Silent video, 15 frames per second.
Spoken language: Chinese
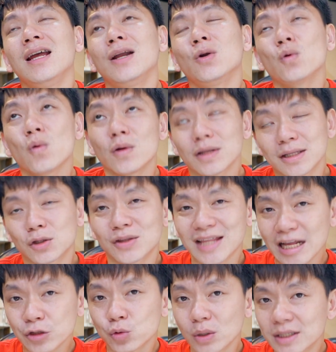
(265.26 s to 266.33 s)
如果
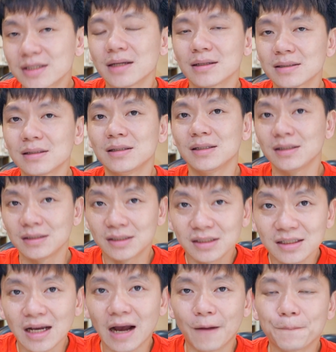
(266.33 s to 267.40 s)
单纯测试影
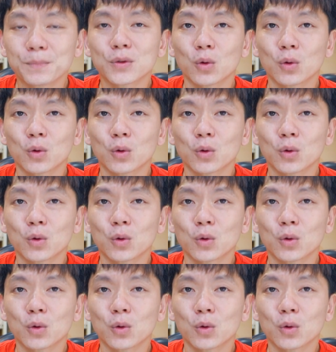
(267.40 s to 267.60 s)
像。